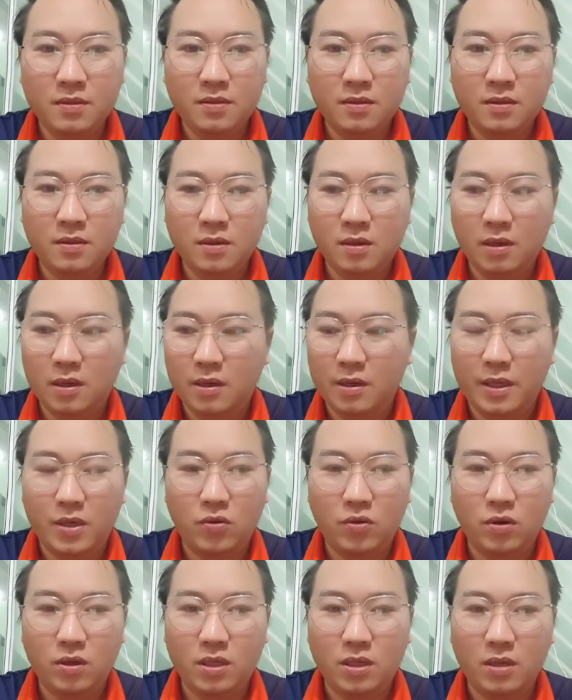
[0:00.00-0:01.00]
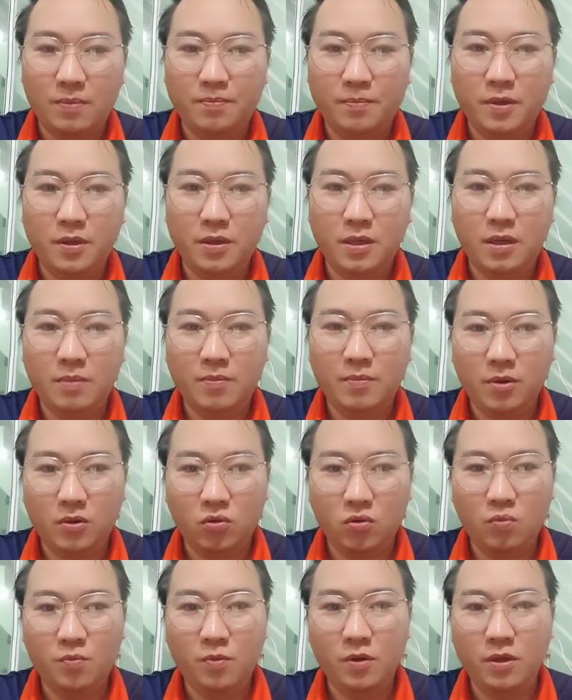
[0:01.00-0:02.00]
ờ ra thâu lo chơi bự chơi mong
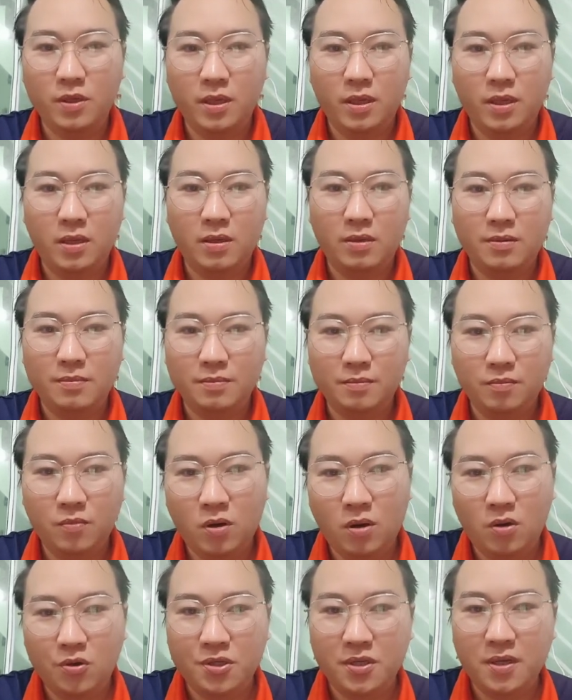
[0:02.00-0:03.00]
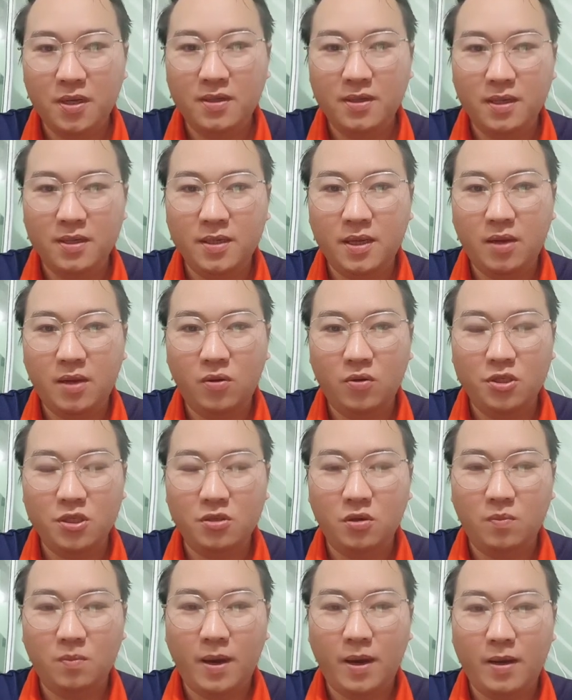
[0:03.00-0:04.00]
tu bự chơi mò hồ sê ra ra hồ
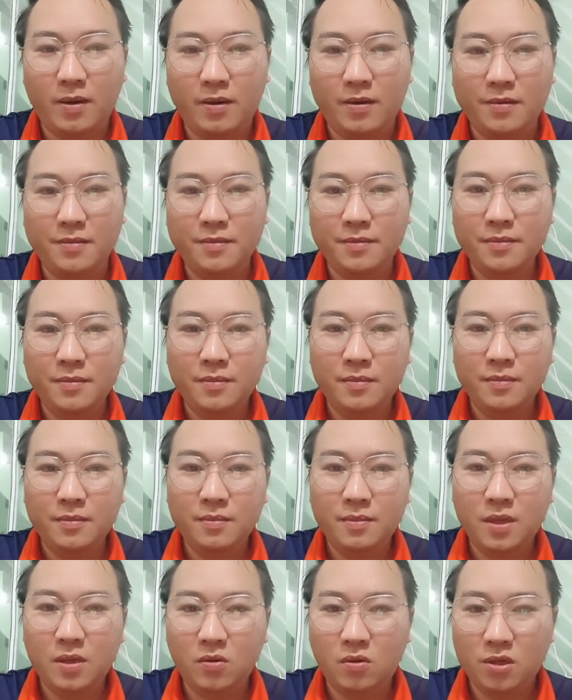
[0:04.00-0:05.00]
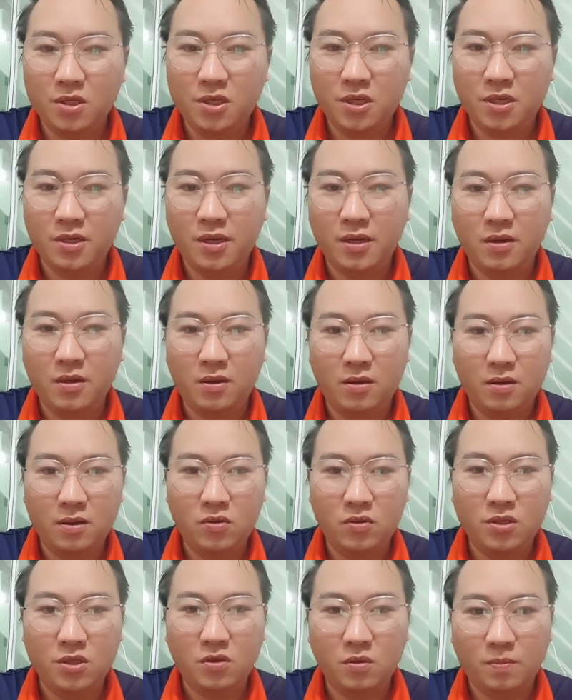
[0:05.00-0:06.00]
chỉ tổ ba nó tức là có chỉ thành lò có
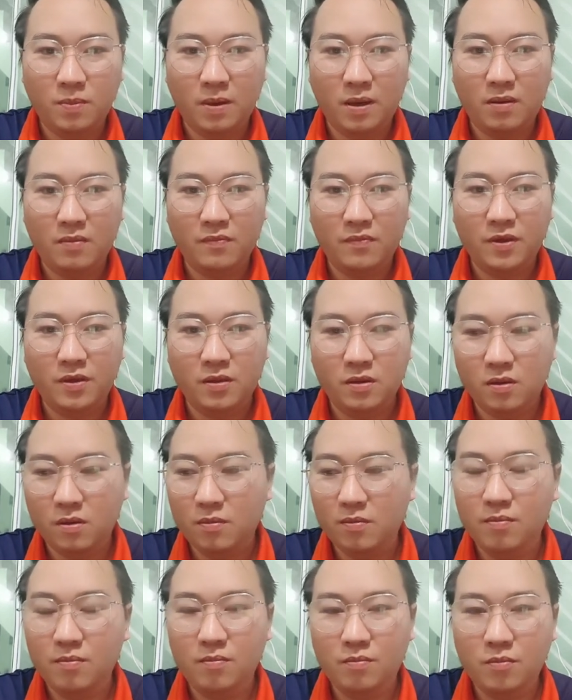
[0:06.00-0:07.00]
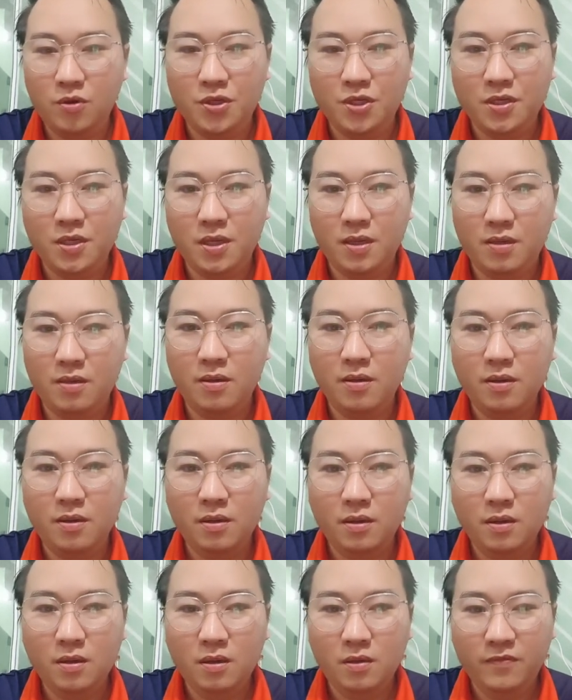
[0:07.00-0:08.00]
đồ chỉ tổ ba bây giờ mò xiết
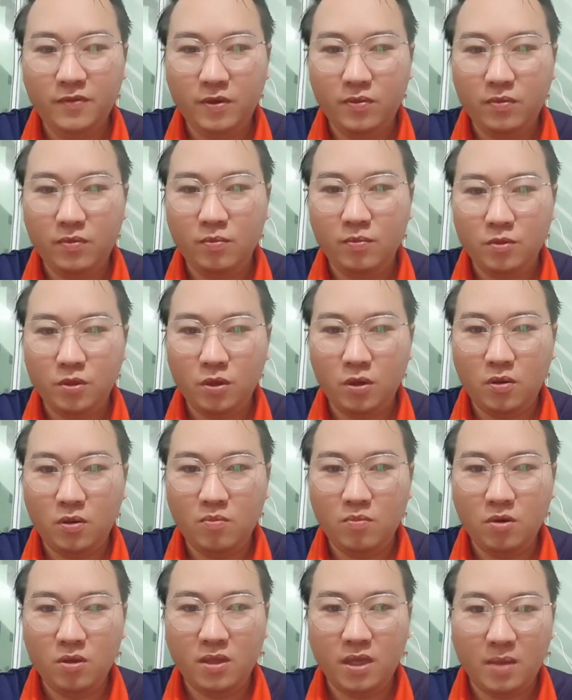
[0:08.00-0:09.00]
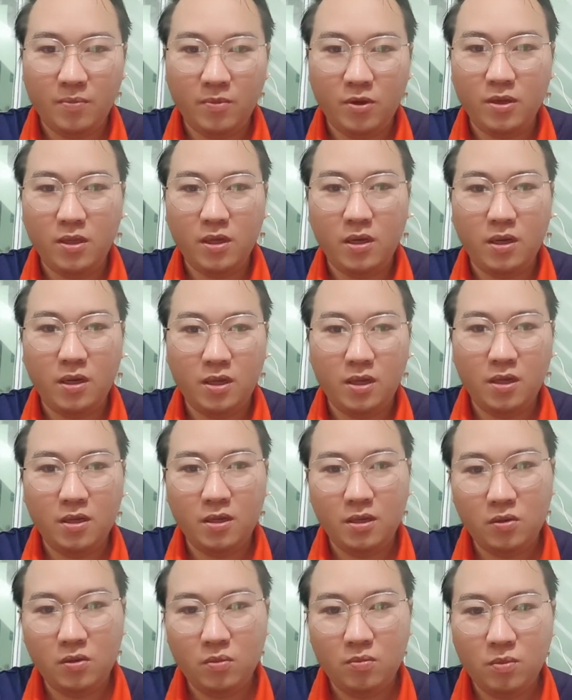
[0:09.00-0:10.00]
vì cho mò tệ mò tờ là chơi
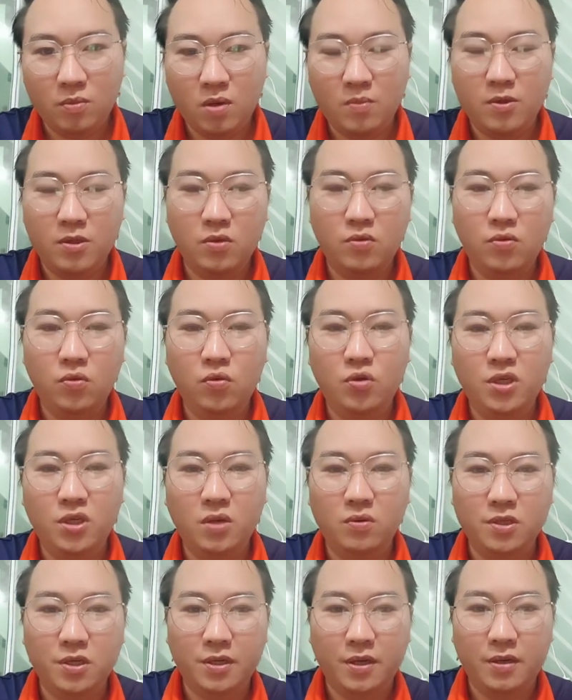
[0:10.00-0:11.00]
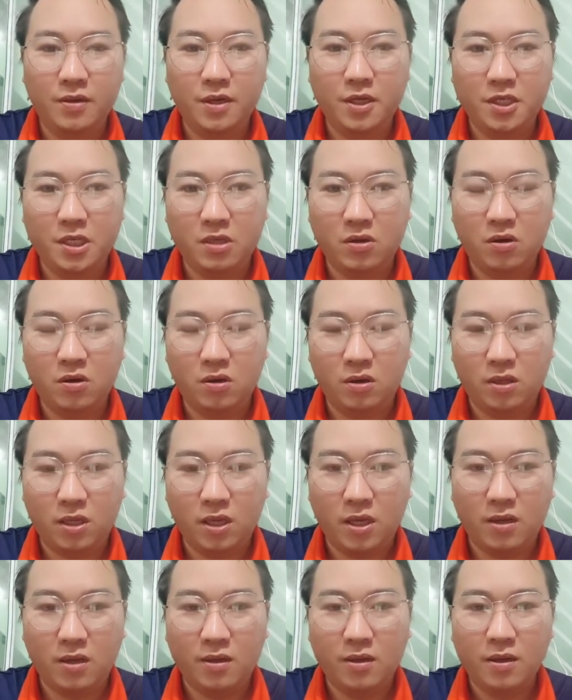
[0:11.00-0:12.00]
này mò một trò lúc xe luôn chữ nào nó chỉ khó cả
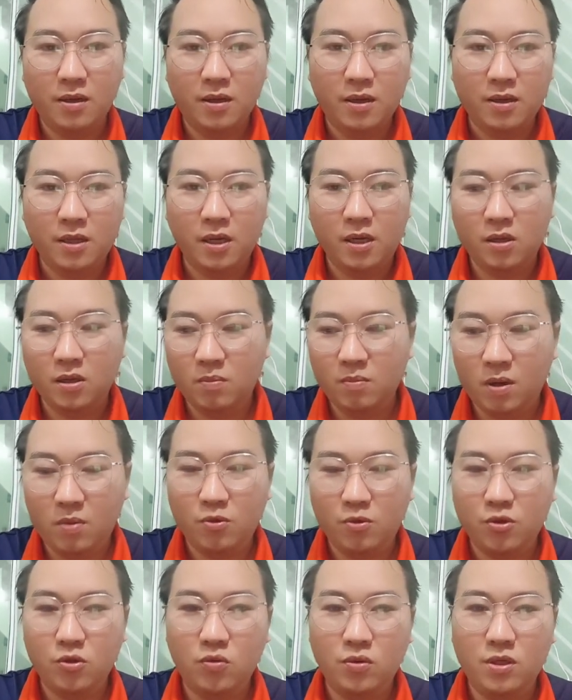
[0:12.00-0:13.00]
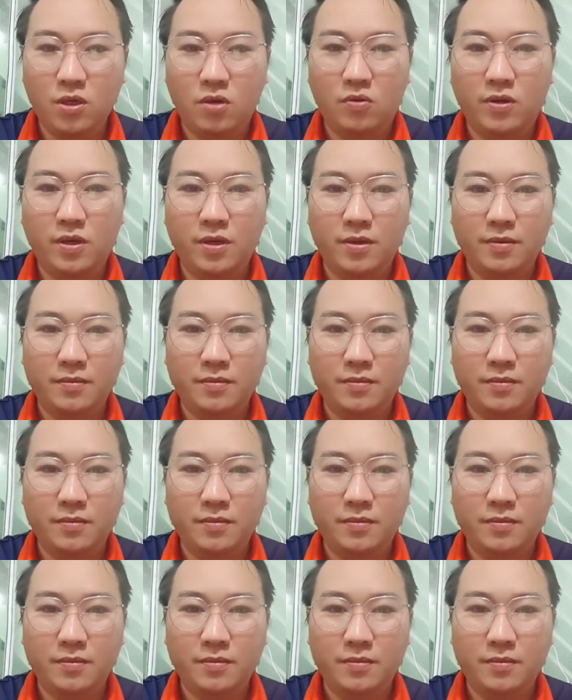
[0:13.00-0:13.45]
tiền thế này mò một trò lúc trậu nè